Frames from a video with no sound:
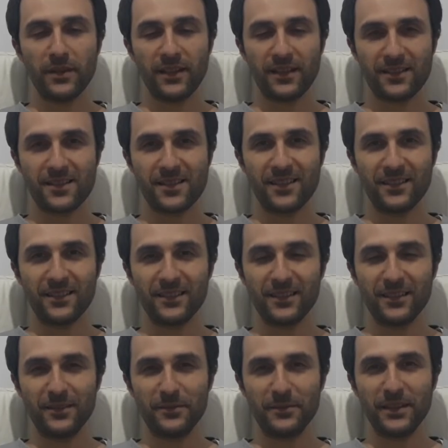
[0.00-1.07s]
Meraklısı adlı
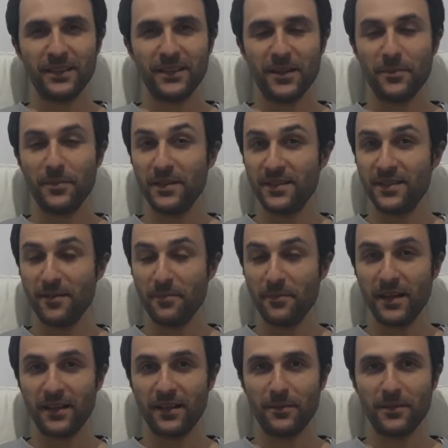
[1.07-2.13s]
kanalından hepinize
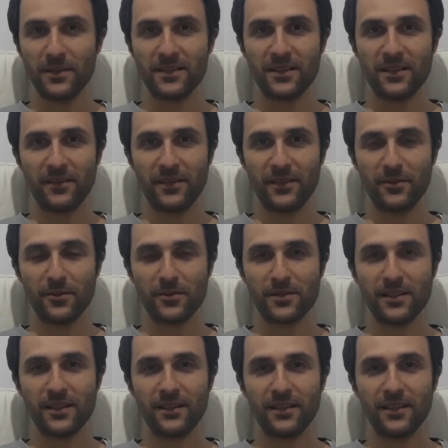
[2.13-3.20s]
merhaba sevgili
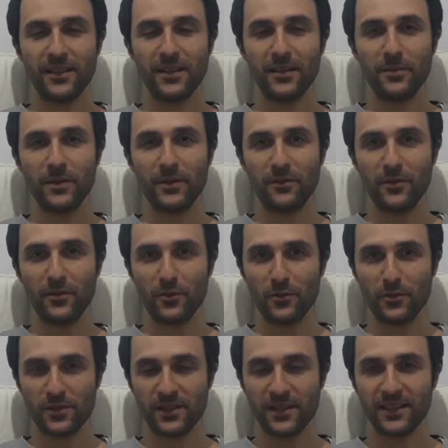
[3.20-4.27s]
dostlar. Yeni bir
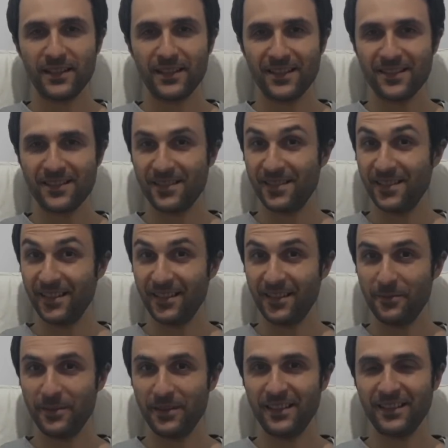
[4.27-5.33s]
videomuzda yine
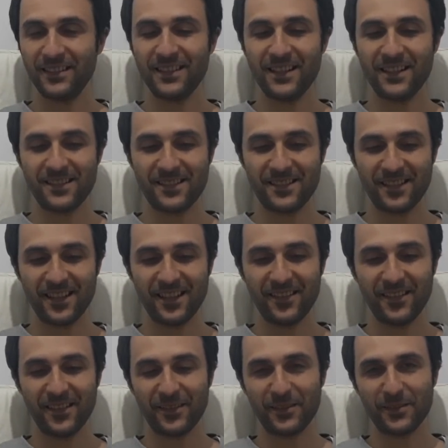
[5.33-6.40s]
sizlerle birlikteyiz.
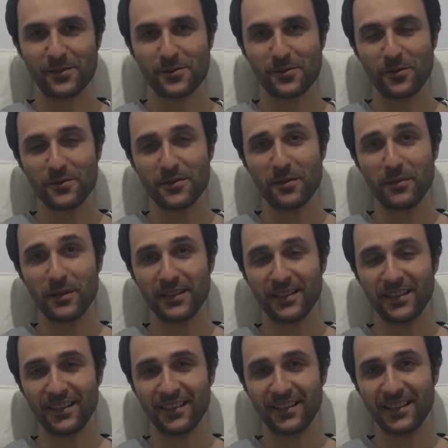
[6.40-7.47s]
Evet son
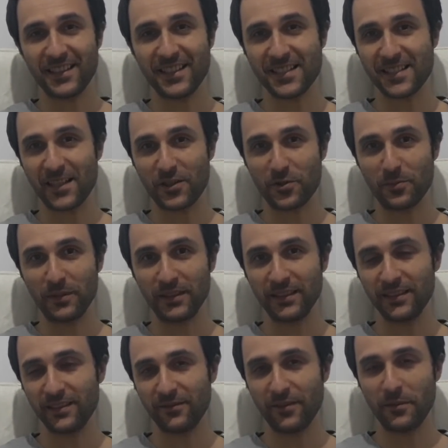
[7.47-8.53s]
zamanlardaki
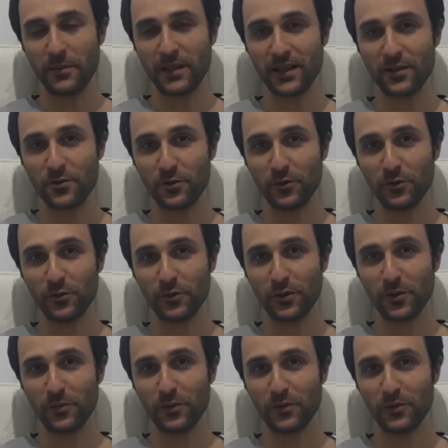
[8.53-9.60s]
saçmalık ve birkaç
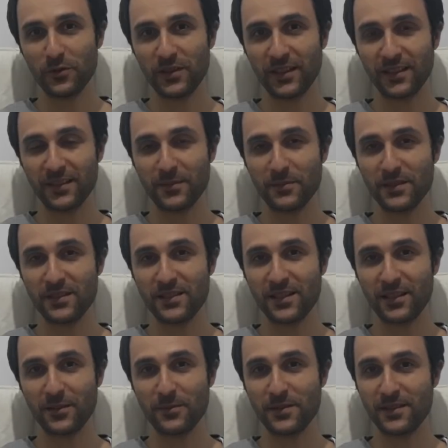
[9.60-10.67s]
gündür de bunu dikkatimizi
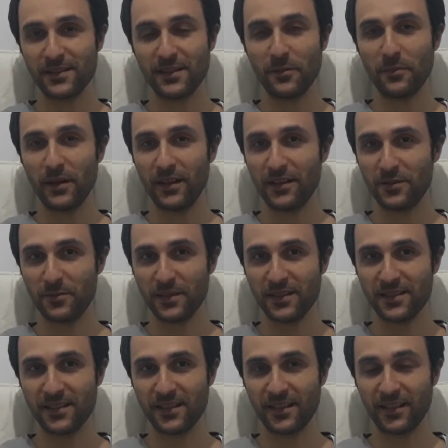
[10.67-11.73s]
çekip sizinle paylaşmak
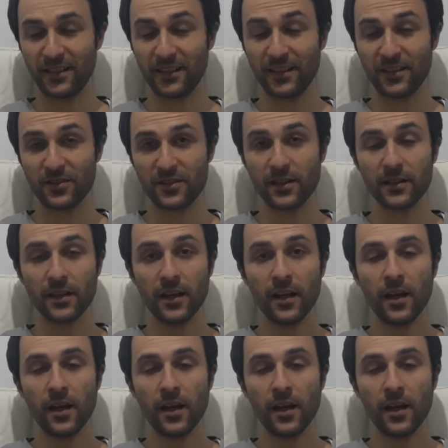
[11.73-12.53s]
istedik arkadaşlar.